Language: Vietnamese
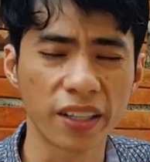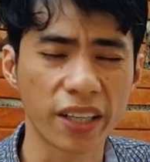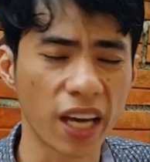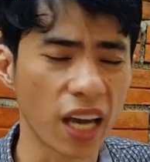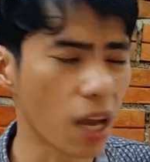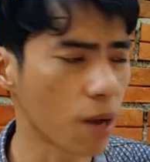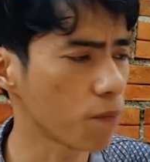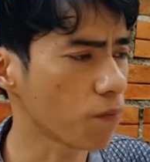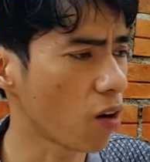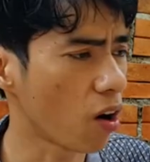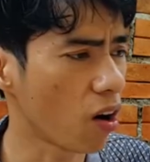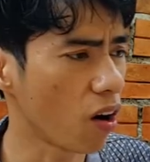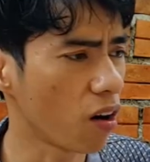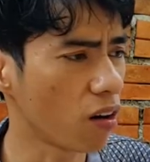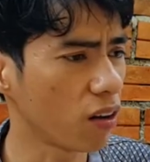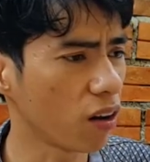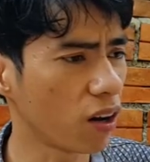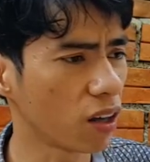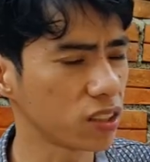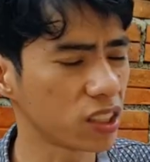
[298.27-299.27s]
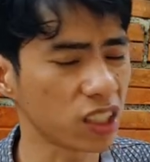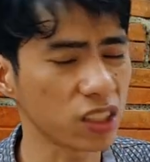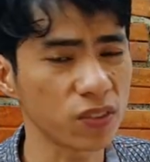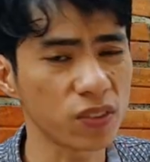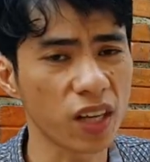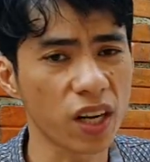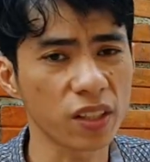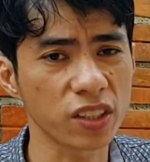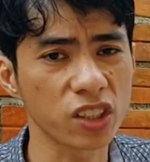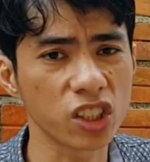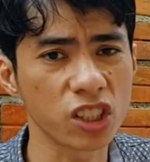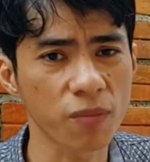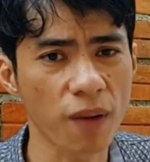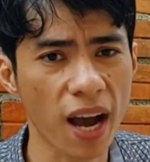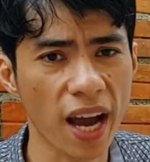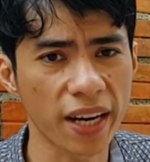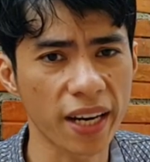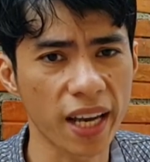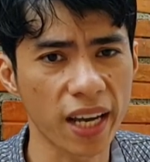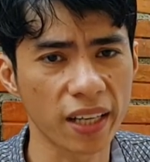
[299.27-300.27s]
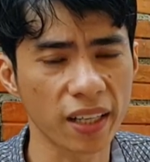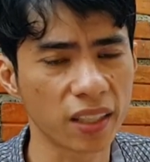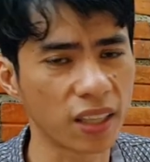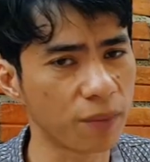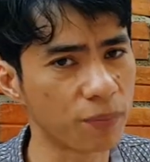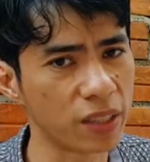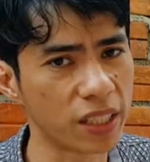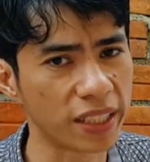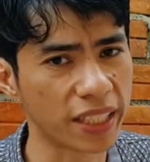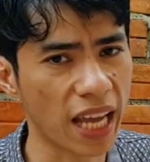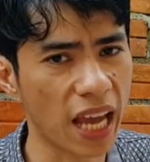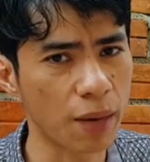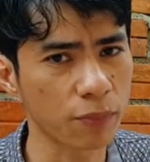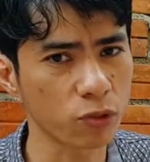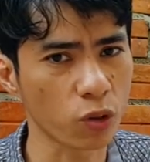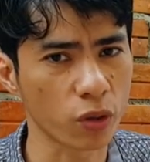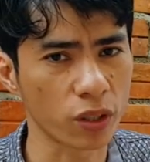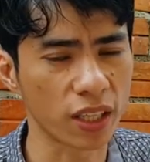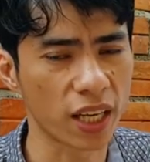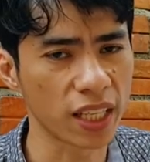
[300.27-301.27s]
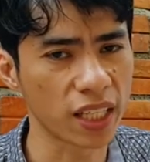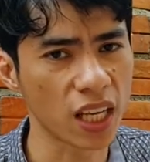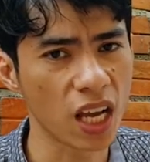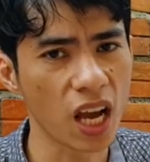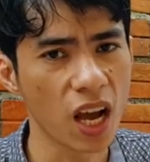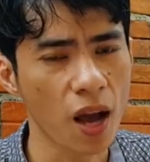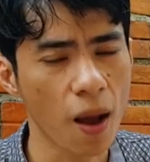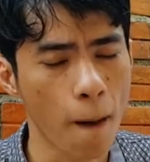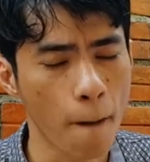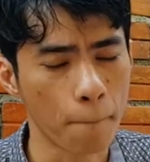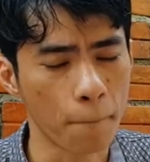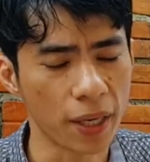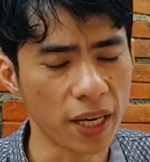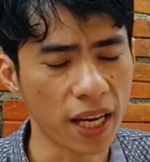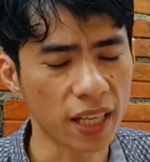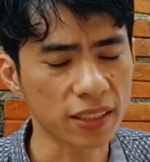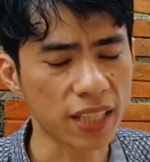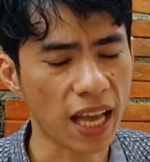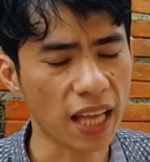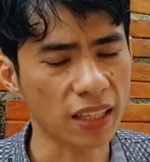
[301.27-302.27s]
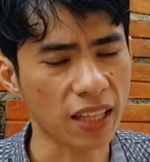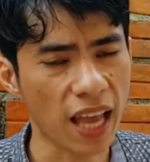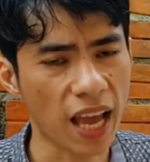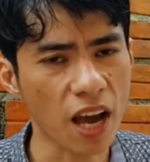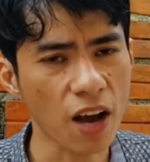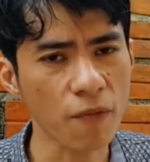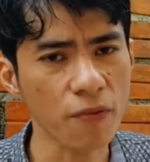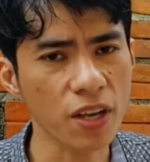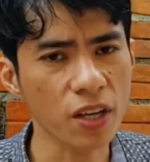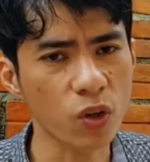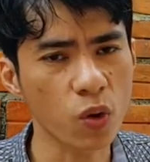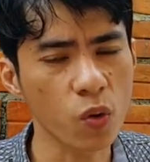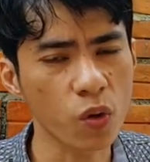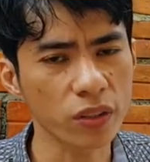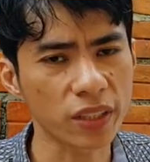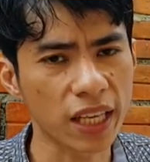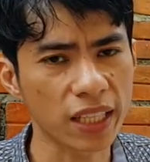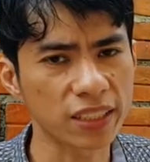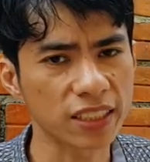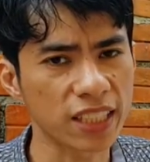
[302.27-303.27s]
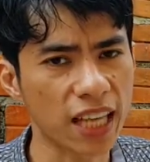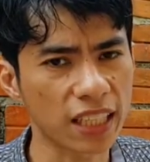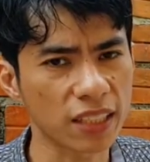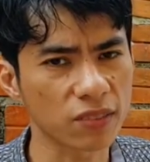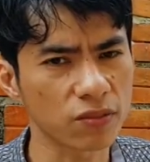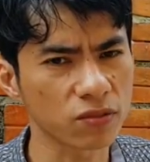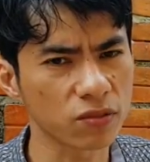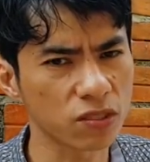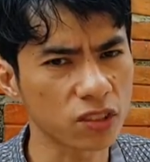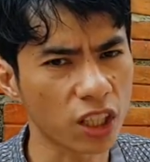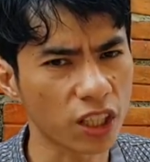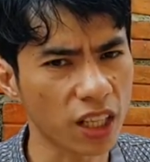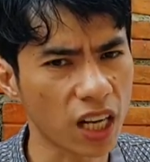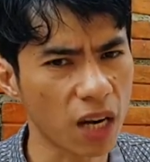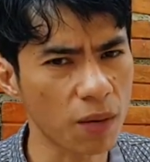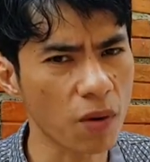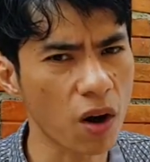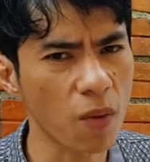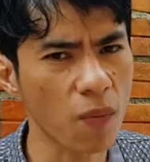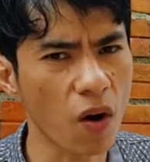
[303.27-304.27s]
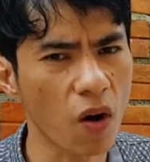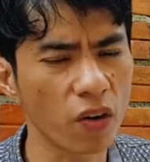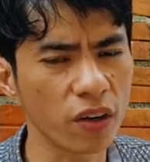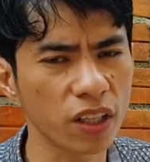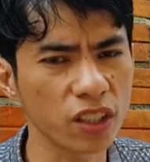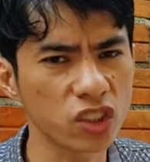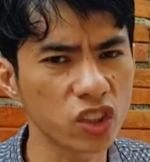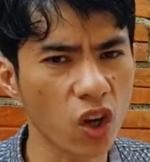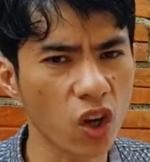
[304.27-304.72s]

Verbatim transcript: game không chân thôi chứ có ba này đừng mượn nè tụi này mình đang thả tao bia cua tại chắn channel bóng ôn nó